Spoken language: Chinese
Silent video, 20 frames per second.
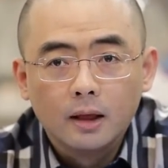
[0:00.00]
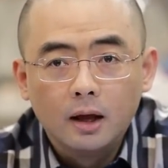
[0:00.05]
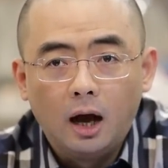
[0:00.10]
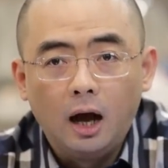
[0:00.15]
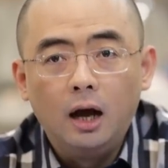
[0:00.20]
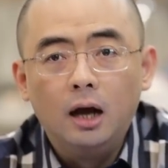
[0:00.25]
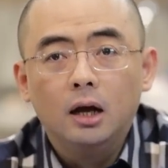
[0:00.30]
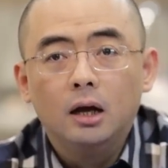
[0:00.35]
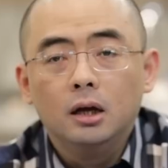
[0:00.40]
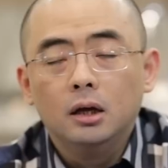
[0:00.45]

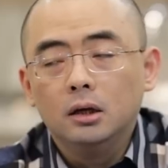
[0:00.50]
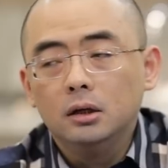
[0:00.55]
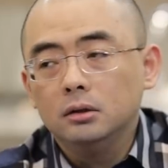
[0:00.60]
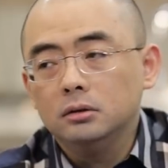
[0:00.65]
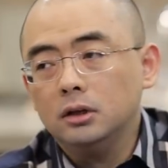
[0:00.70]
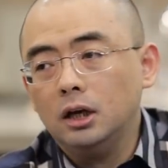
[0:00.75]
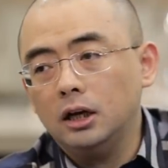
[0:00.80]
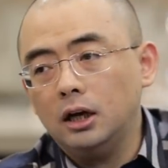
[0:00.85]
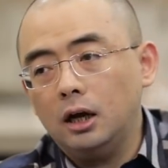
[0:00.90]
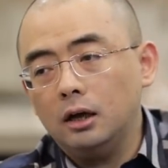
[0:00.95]
啊，
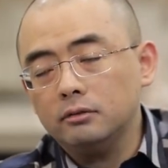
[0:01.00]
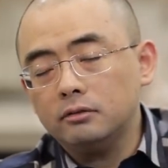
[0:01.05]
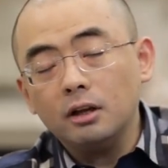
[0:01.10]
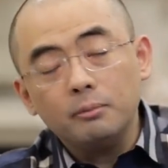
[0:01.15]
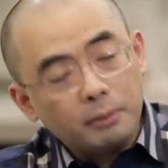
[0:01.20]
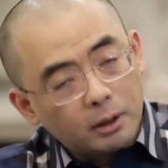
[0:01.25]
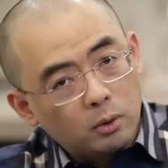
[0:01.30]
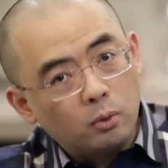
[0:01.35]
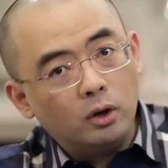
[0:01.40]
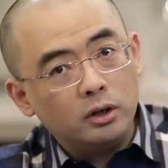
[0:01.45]
那在
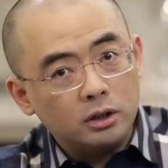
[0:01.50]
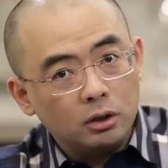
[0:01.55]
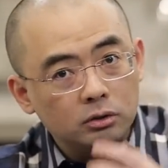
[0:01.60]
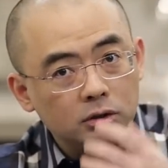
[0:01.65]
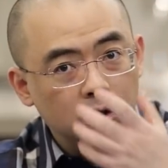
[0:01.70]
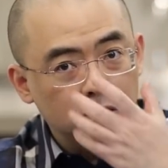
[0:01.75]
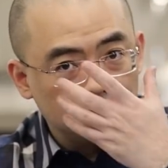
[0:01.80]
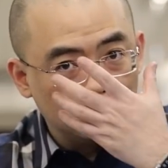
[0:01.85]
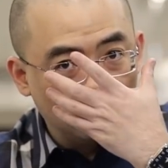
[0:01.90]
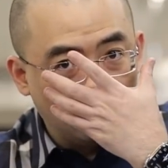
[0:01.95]
美国也有
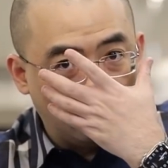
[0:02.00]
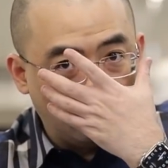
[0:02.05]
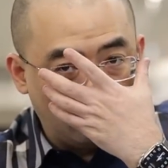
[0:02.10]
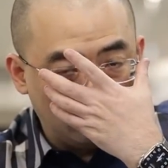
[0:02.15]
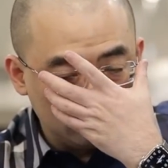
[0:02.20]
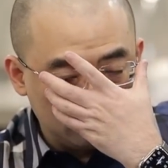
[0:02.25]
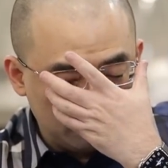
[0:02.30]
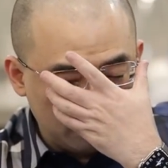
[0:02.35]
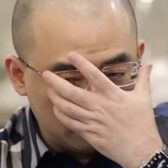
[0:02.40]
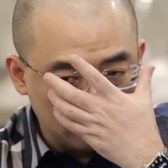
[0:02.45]
这个情况
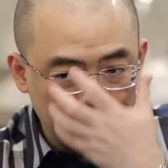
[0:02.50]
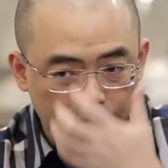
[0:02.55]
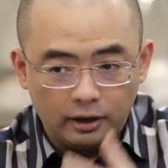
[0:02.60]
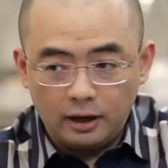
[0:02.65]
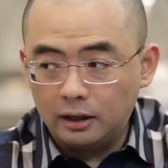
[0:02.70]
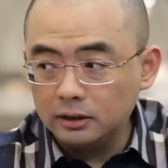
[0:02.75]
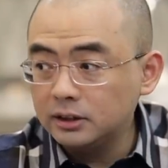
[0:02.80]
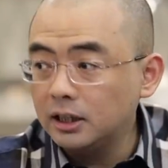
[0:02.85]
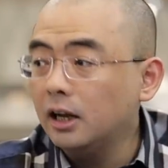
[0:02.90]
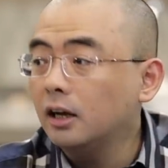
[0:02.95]
啊。你不要以为
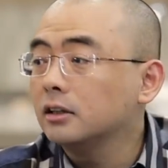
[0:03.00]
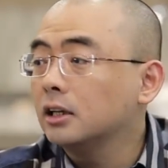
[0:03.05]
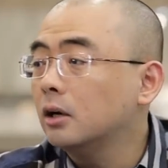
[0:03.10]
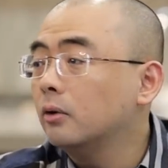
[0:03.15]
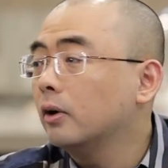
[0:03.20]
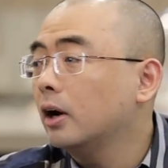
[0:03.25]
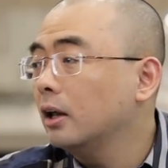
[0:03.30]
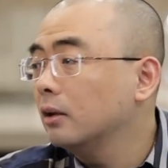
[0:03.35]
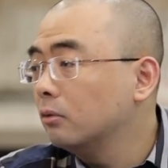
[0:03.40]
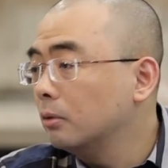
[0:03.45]
啊，前两天
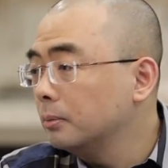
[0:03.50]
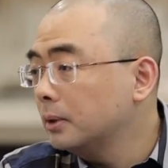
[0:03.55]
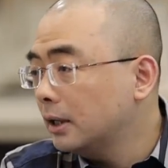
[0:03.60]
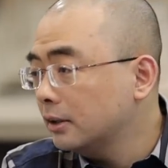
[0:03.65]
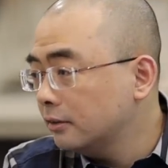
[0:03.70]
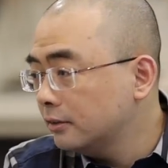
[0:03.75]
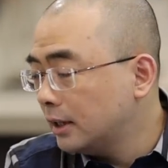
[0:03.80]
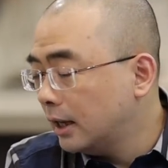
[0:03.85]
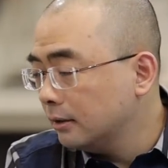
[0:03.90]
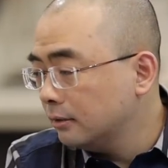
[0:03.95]
我看我们拉
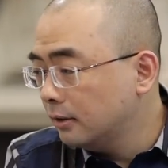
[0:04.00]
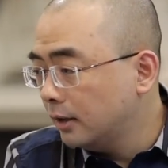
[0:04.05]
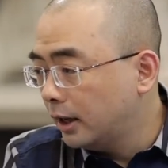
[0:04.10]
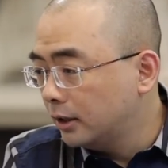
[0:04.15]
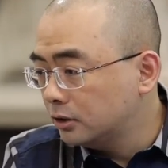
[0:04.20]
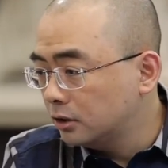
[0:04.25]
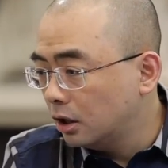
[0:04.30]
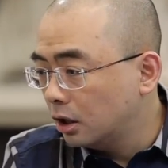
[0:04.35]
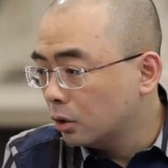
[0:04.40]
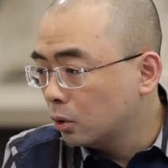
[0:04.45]
斯维加斯
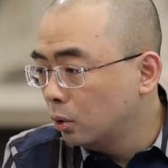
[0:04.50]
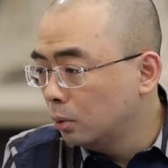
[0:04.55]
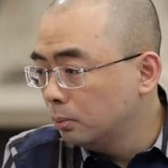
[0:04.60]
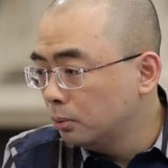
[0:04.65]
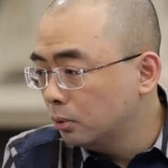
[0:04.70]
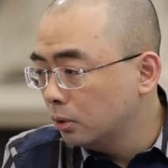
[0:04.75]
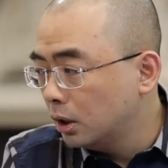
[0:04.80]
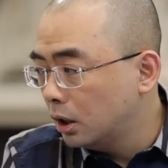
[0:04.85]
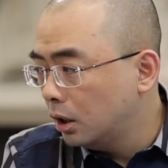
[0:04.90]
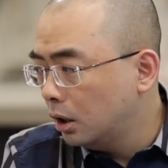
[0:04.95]
还是了，公
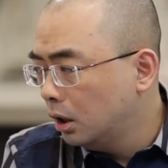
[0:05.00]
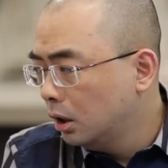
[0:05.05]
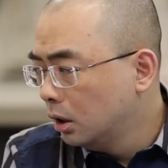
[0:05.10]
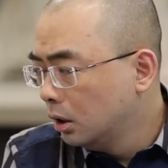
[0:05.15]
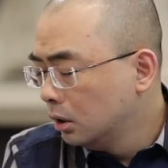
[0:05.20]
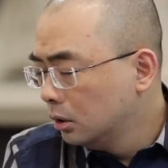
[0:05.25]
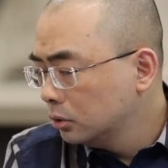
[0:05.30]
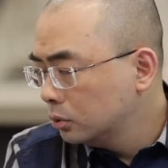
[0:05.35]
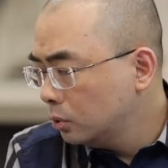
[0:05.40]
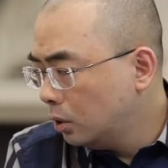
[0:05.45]
布了
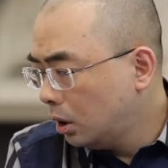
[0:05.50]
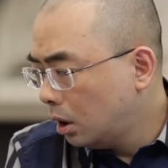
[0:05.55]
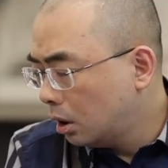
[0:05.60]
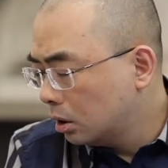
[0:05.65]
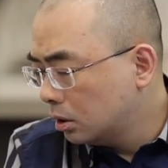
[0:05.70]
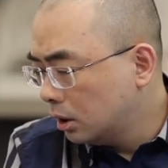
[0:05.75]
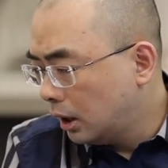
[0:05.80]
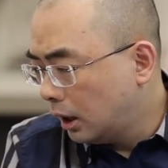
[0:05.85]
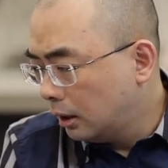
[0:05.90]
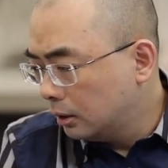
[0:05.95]
多
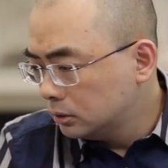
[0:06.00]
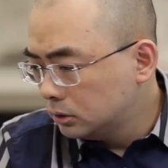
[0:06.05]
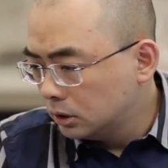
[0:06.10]
少个啊？